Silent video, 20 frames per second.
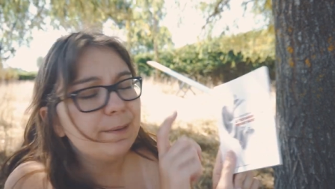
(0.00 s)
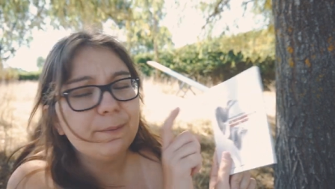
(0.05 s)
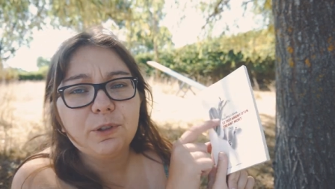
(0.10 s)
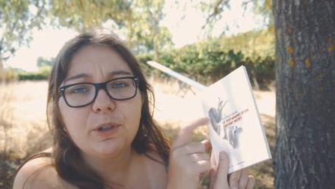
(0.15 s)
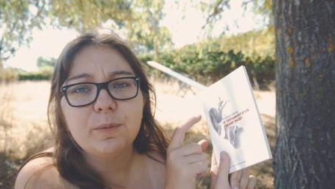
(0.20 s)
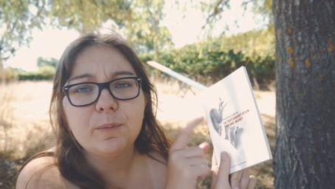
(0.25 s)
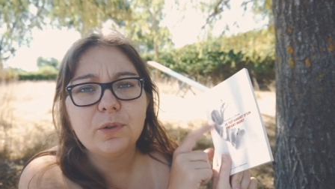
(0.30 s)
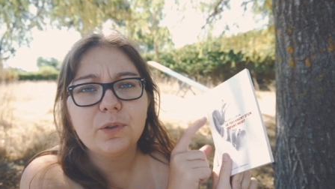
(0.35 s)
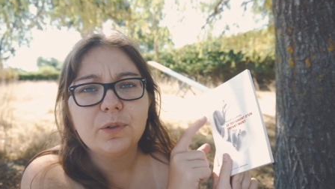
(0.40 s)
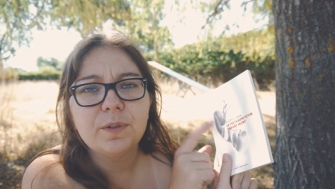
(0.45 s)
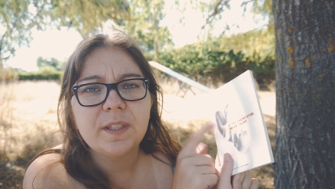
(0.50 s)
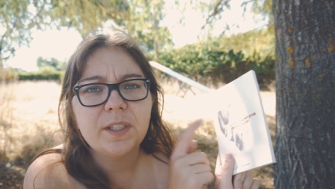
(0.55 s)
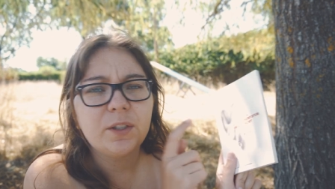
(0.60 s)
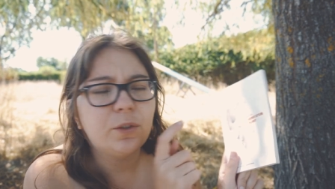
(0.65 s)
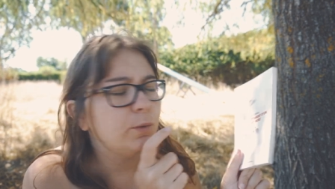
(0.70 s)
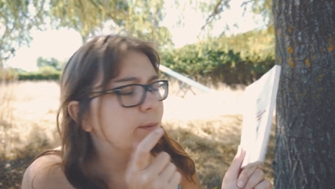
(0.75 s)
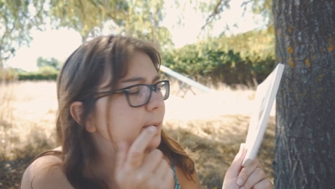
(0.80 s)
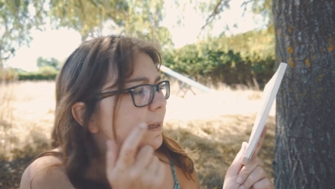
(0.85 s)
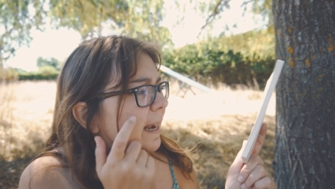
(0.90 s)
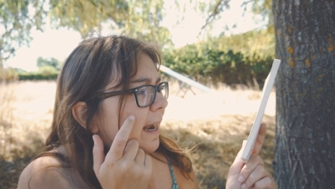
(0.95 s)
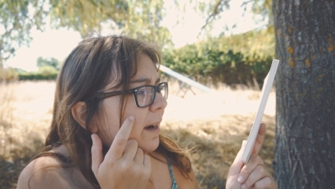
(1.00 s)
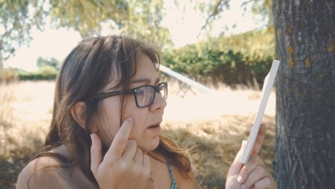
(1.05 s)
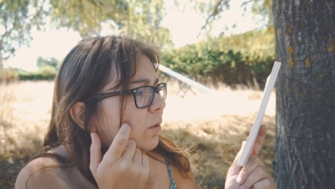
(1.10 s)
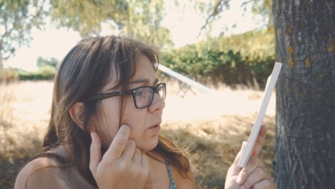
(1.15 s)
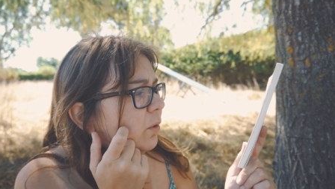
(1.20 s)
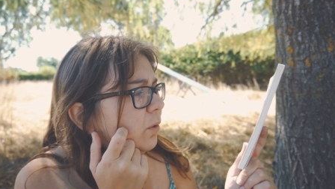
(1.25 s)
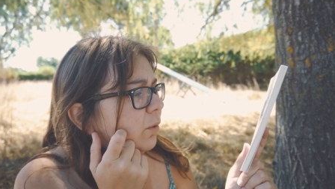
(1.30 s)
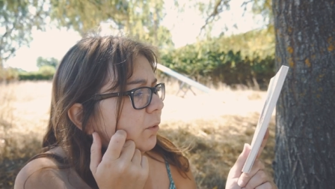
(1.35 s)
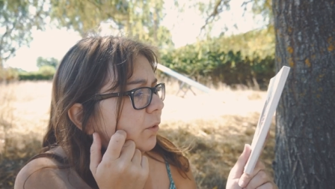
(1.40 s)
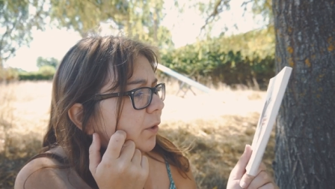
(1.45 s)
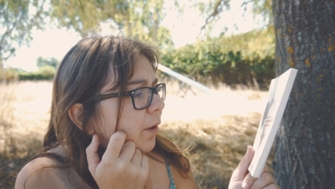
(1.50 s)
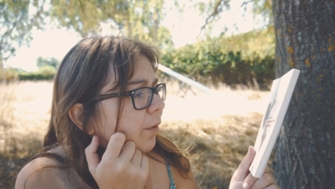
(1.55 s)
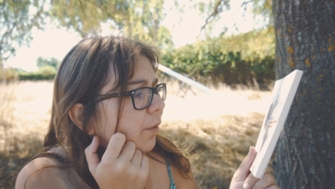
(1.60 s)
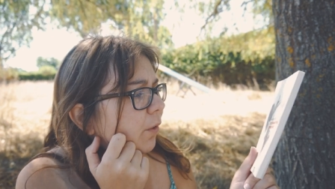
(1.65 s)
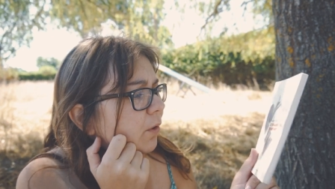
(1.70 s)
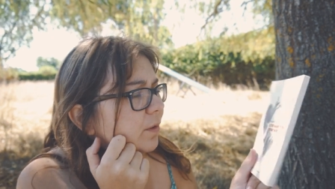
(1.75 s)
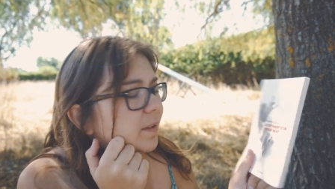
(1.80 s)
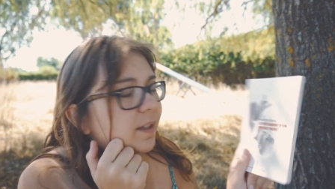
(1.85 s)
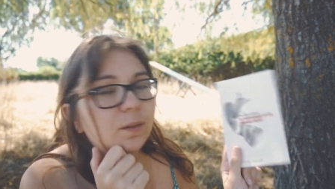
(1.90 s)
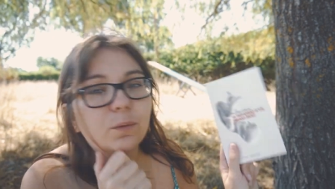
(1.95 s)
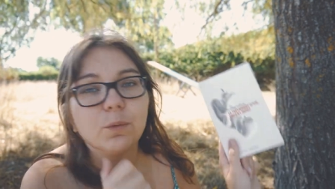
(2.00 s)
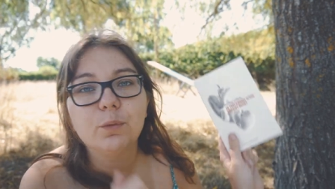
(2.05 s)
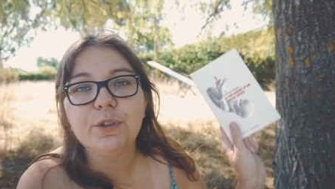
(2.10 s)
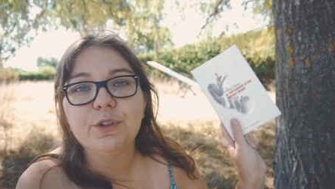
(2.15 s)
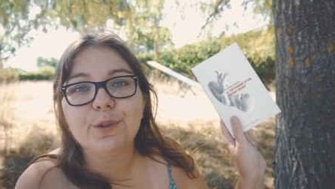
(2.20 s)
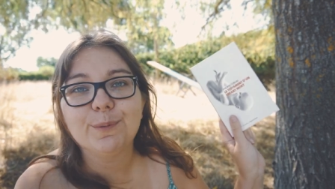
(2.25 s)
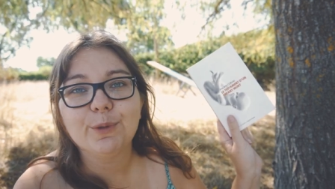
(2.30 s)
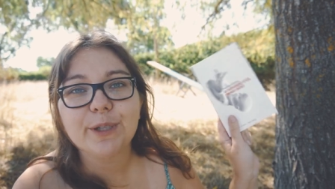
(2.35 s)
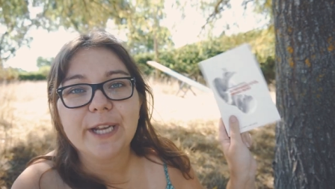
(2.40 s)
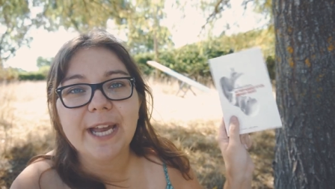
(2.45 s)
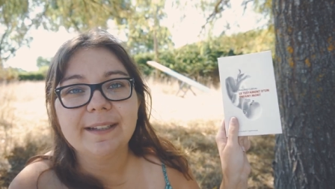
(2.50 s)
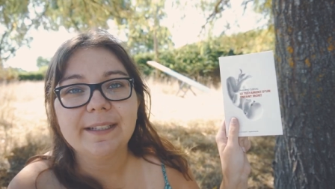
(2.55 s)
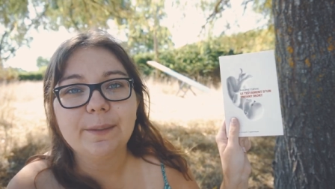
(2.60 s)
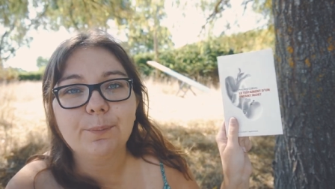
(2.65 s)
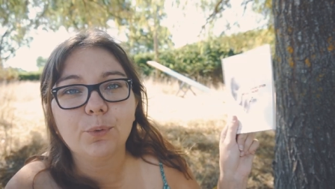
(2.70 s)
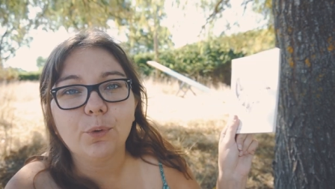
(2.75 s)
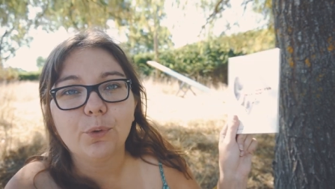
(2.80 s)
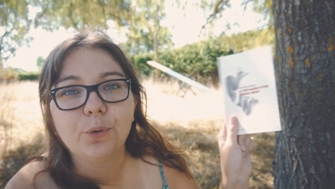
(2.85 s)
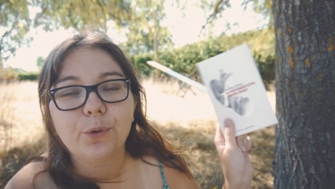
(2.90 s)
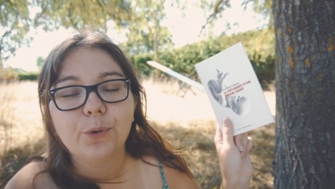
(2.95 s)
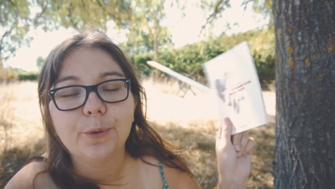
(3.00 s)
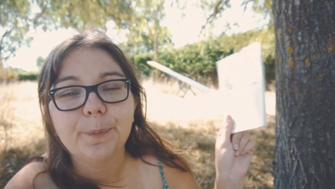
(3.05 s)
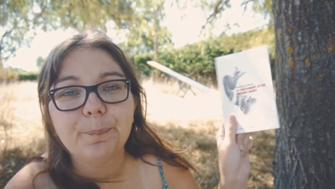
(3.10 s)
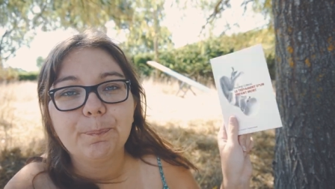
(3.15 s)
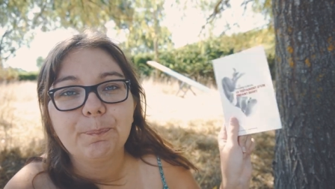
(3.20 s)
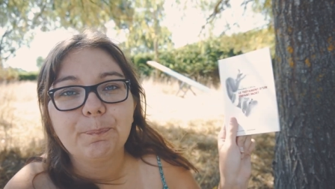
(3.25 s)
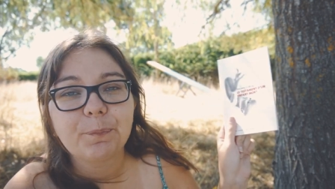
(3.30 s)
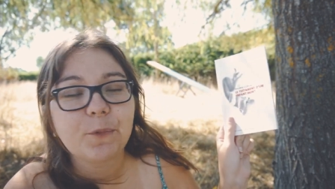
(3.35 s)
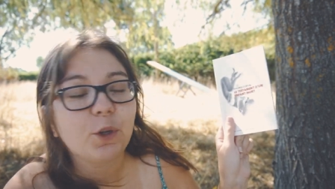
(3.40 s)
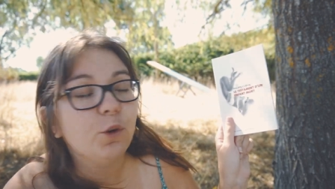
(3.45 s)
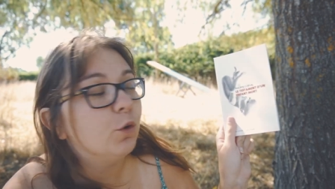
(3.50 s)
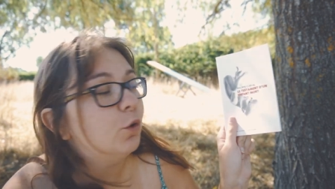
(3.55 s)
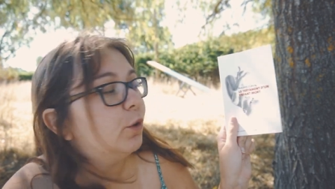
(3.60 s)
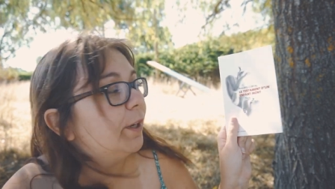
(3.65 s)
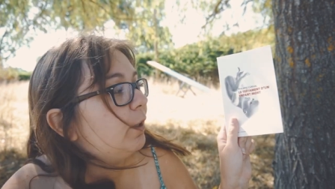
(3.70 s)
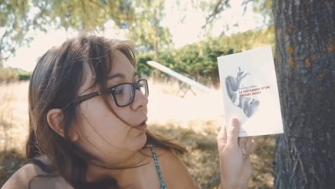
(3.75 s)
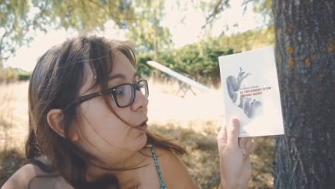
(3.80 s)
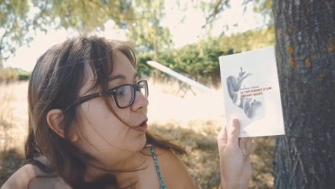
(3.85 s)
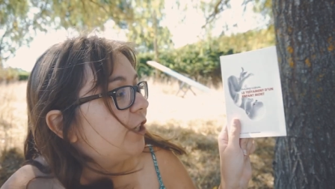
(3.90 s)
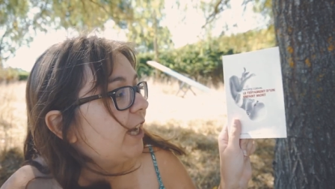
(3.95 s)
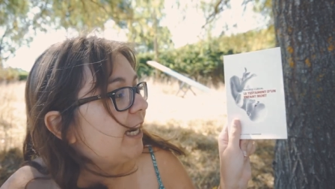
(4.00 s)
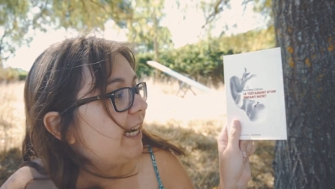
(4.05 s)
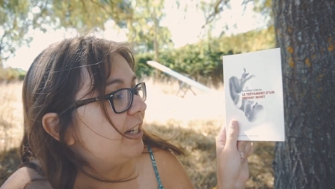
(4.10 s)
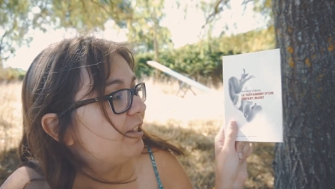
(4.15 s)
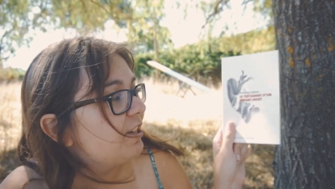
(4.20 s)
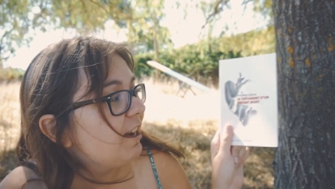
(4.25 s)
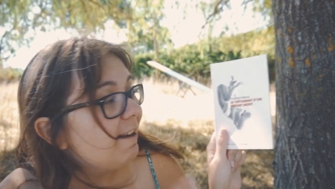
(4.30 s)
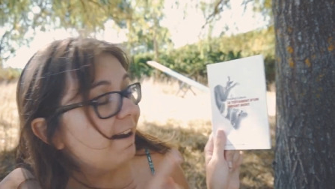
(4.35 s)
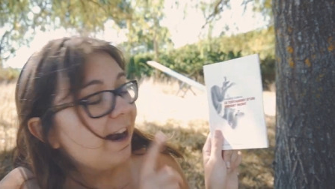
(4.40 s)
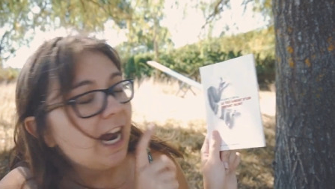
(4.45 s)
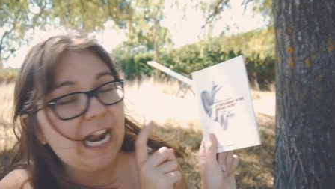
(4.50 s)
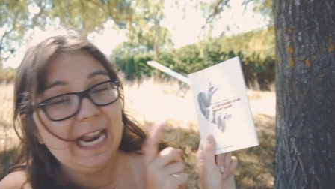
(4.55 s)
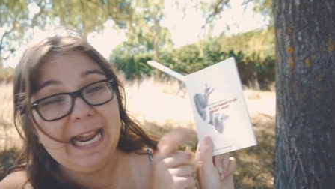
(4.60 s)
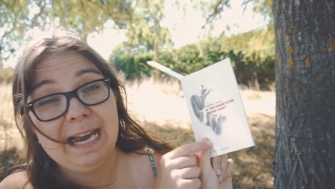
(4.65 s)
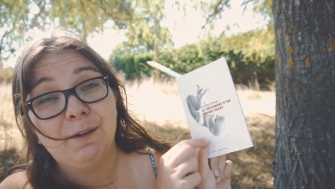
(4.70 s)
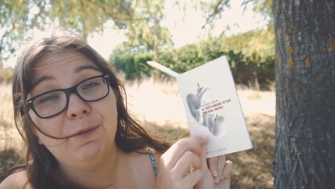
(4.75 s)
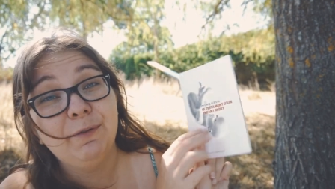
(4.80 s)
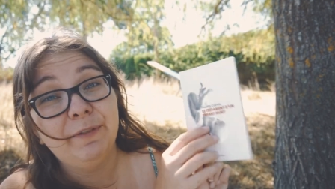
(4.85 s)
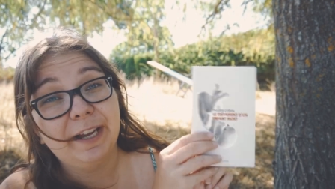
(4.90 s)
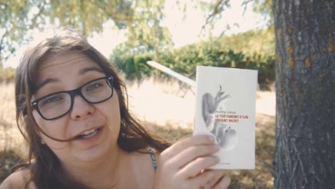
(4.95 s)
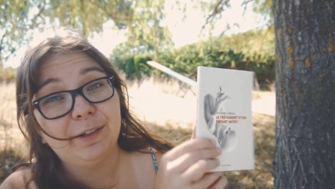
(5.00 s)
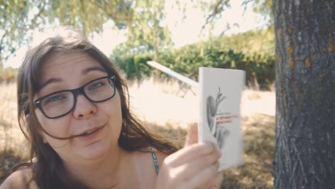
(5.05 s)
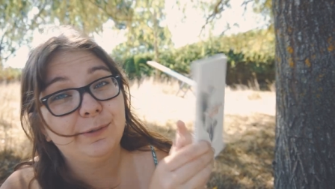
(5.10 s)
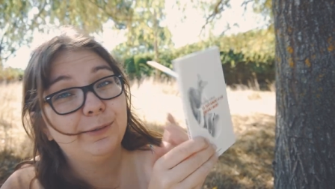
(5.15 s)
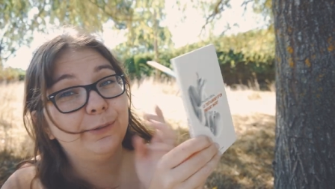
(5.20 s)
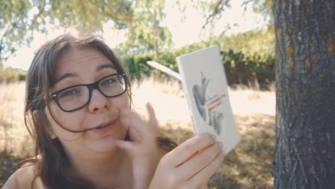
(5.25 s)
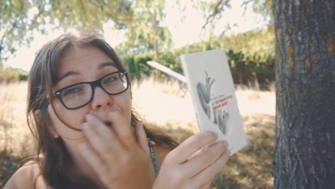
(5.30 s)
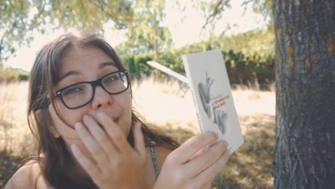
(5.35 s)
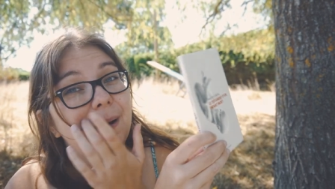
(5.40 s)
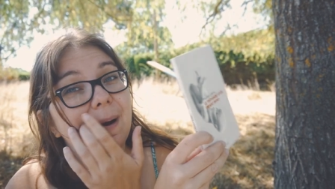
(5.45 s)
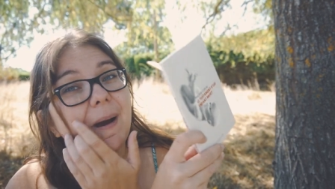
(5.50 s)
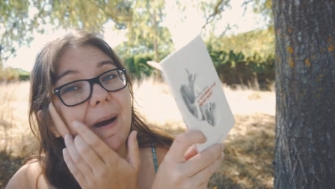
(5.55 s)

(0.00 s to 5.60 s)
il me semble que c'est celui-là, l'auteur français, donc lui, je vais me le garder pour le hum, Cocorico Challenge. La couverture